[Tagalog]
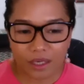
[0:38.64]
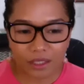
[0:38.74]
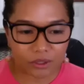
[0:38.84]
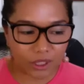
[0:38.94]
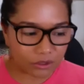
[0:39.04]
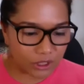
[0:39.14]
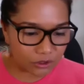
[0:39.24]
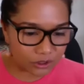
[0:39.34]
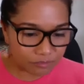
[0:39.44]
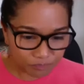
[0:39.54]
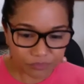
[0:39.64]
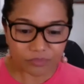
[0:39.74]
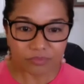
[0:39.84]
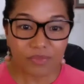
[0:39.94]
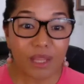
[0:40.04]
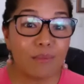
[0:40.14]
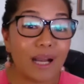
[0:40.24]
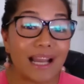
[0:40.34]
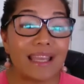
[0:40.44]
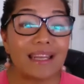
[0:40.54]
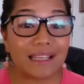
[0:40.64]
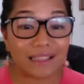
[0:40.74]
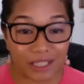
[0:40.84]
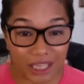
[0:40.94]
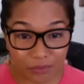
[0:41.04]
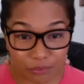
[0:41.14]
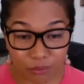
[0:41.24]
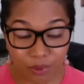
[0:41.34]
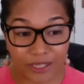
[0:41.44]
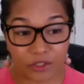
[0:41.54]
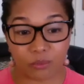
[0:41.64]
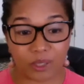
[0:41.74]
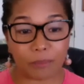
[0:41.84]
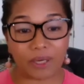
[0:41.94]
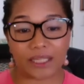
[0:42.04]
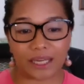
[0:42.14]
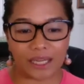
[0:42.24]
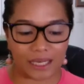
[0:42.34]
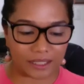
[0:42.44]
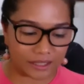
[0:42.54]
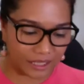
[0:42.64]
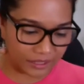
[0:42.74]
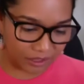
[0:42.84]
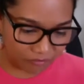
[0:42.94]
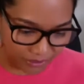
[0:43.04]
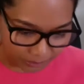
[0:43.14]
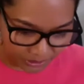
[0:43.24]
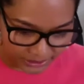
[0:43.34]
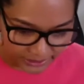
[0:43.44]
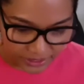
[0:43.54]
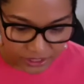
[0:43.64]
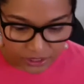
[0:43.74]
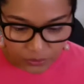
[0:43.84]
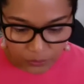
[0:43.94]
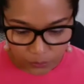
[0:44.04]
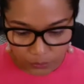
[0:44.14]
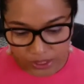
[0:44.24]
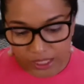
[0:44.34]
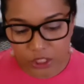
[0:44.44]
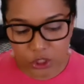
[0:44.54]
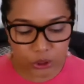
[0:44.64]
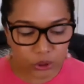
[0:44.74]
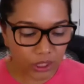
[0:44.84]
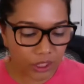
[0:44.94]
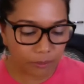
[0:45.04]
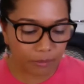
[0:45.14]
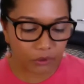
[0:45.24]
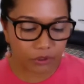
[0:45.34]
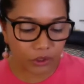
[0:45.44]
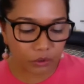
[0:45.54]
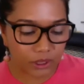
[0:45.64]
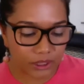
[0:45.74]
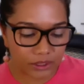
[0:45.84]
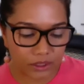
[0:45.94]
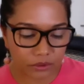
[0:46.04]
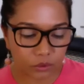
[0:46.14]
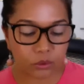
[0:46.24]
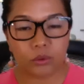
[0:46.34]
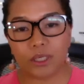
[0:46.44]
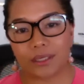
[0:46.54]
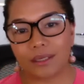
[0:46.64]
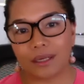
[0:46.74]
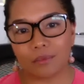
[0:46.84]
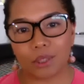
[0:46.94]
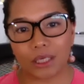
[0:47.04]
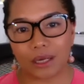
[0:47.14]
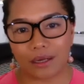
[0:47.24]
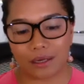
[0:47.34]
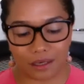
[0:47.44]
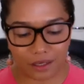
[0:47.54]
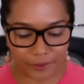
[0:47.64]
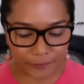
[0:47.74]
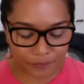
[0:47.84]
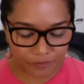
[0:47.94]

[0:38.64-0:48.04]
anong tawag dito? makaya natin na i-provide yung mga pangangailangan ng ating family. Okay, so uh, meron ako mga natutunan na mga uh,